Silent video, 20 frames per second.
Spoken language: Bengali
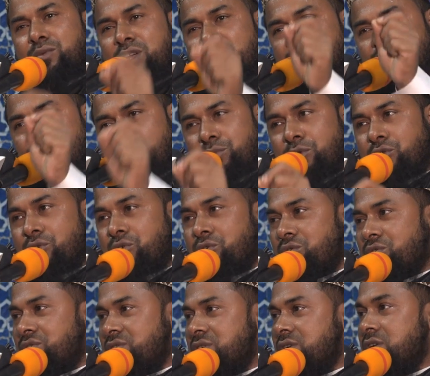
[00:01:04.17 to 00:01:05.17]
ওয়া
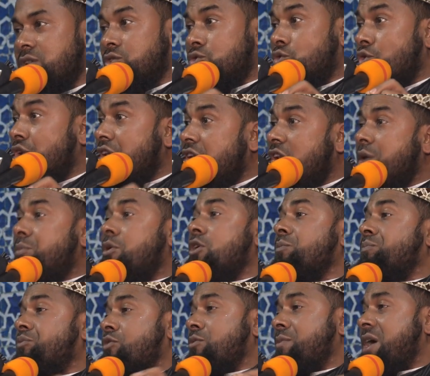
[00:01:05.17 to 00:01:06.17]
জুবুর দলিল এবং
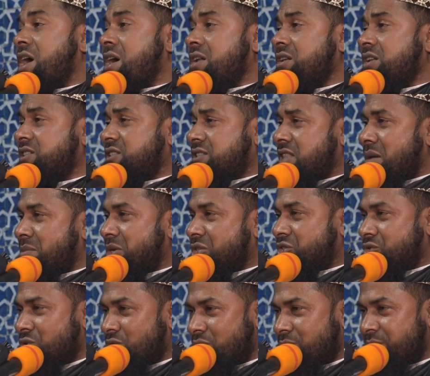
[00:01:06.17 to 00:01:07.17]
প্রমাণ ইসলামে
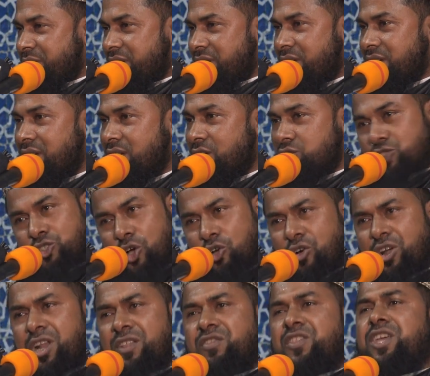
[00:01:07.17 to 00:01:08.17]
চলবে
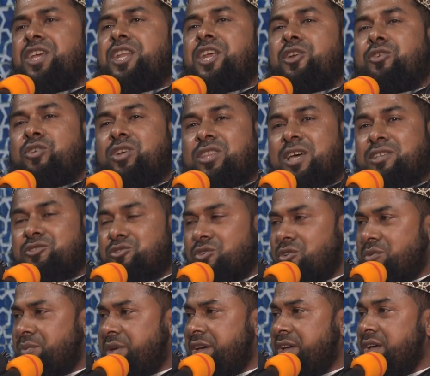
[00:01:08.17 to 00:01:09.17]
যখনই দিনের কথা
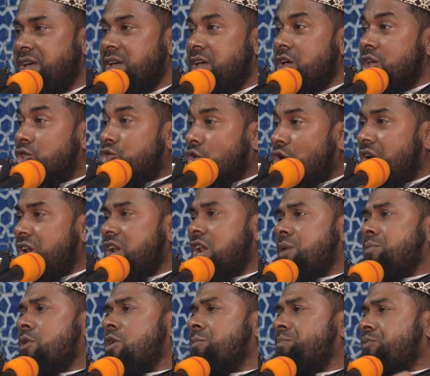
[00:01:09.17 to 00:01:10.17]
চলবে দলিল
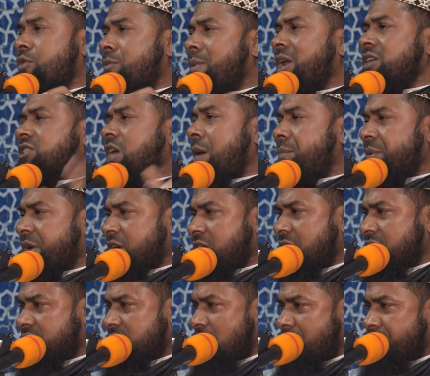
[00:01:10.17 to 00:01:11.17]
এবং প্রমাণ সাপেক্ষে
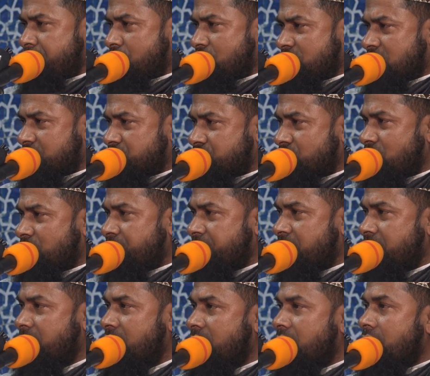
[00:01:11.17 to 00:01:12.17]
ইসলামে কথা চলবে
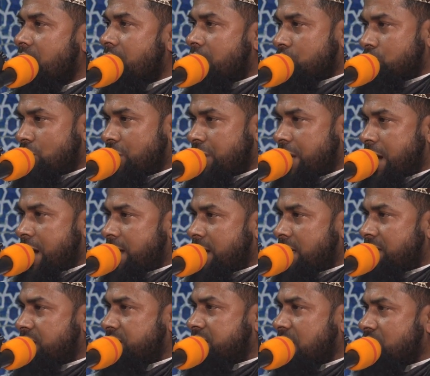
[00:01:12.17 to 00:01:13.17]
এজন্য
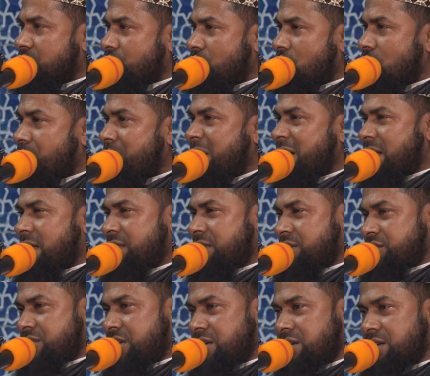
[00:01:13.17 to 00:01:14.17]
হাইলাদিস আন্দোলন
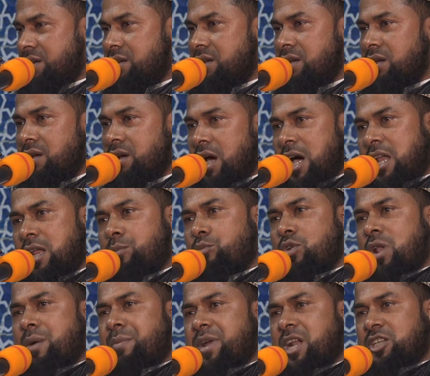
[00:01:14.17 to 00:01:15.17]
বাংলাদেশের
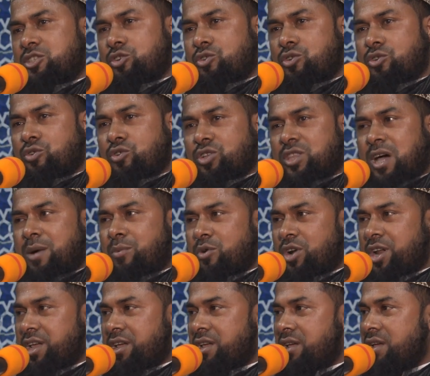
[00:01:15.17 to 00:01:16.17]
আলেমুলামারা যখন কথা
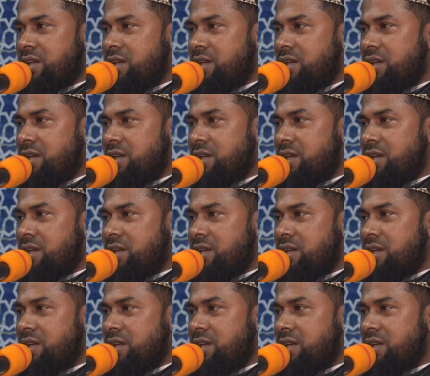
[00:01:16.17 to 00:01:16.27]
বলে